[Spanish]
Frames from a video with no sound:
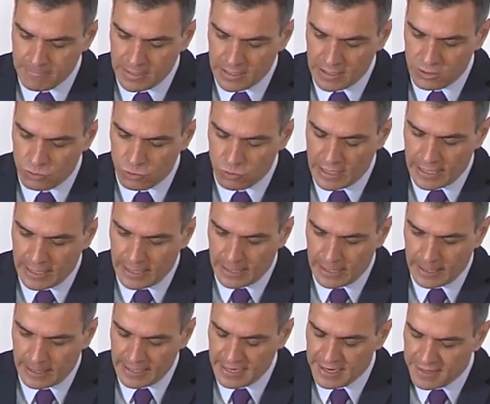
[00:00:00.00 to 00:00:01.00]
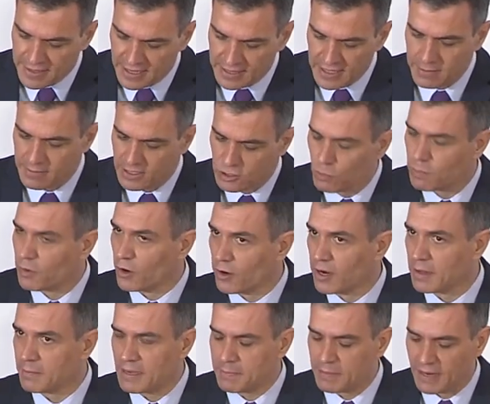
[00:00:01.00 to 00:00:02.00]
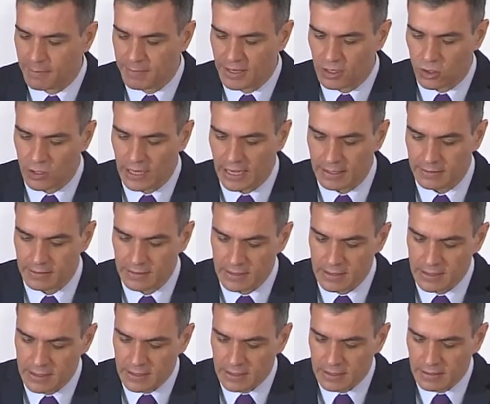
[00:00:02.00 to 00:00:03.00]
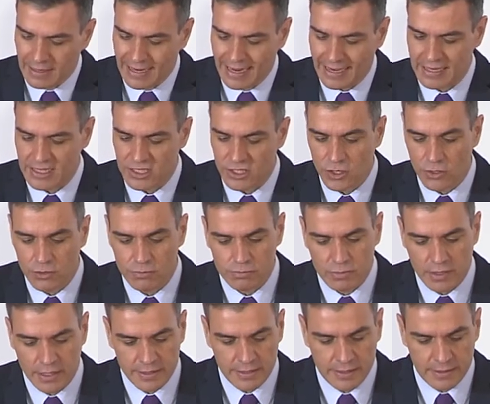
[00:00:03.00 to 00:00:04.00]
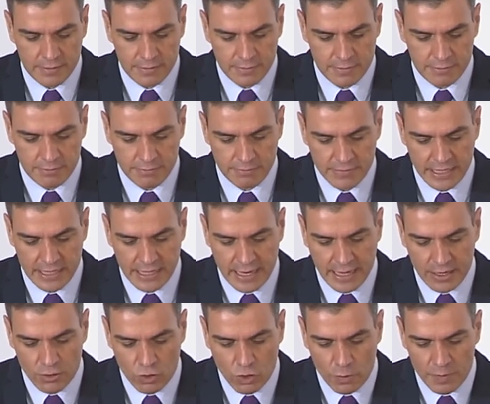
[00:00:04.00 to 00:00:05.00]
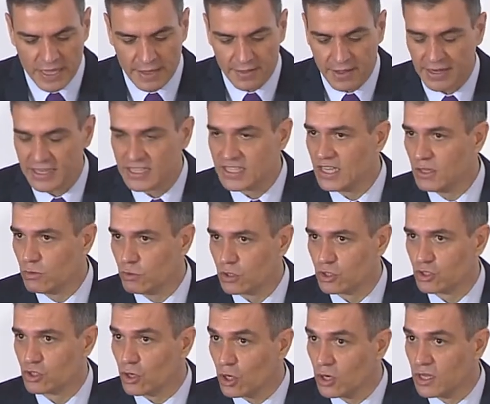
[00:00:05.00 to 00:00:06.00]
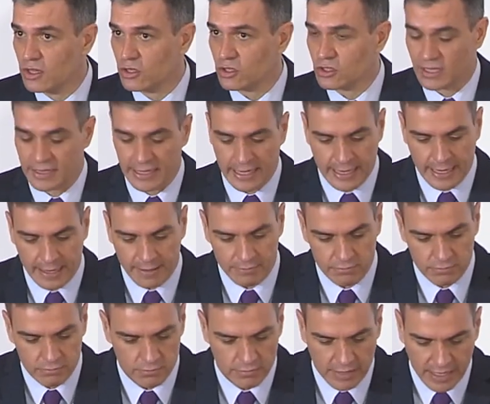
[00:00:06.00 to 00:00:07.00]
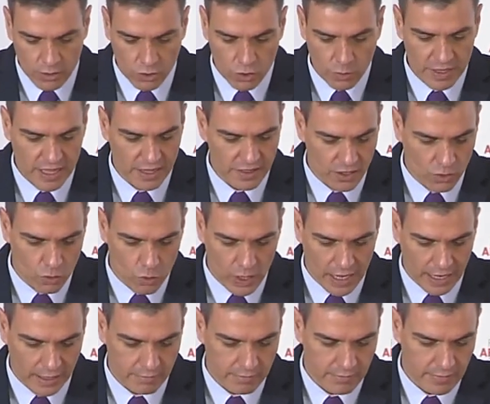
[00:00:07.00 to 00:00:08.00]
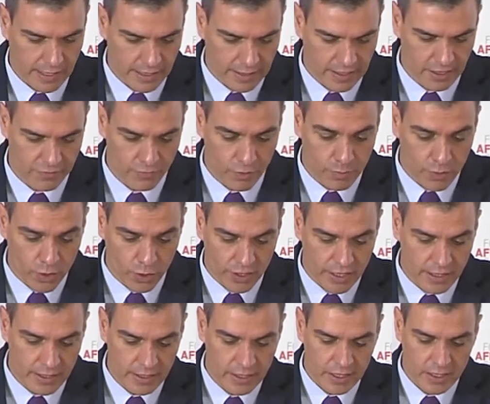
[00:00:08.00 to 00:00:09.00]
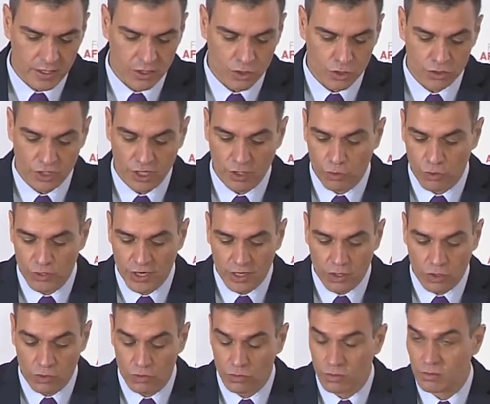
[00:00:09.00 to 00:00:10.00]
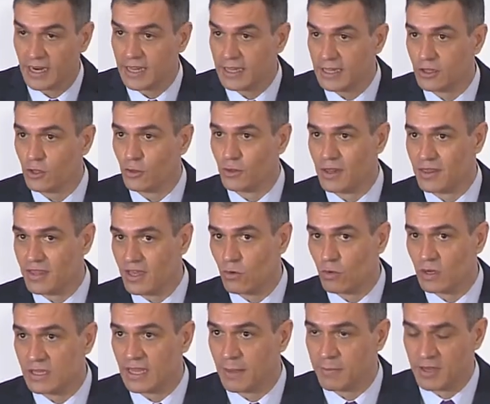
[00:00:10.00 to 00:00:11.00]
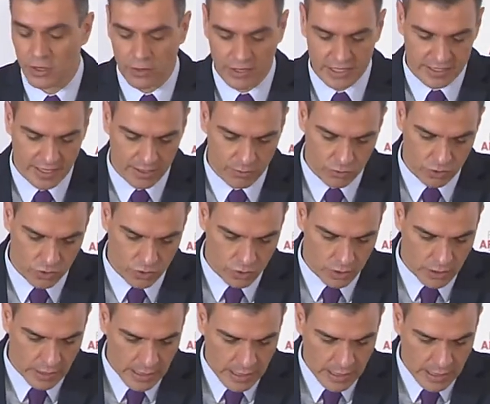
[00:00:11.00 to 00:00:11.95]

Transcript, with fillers: es una iniciativa, es un programa para mejorar la gestión mm, y la economía de residuos sólidos en Dakar, la economía circular, al que el Prode contribuye con un crédito de 50 millones de euros.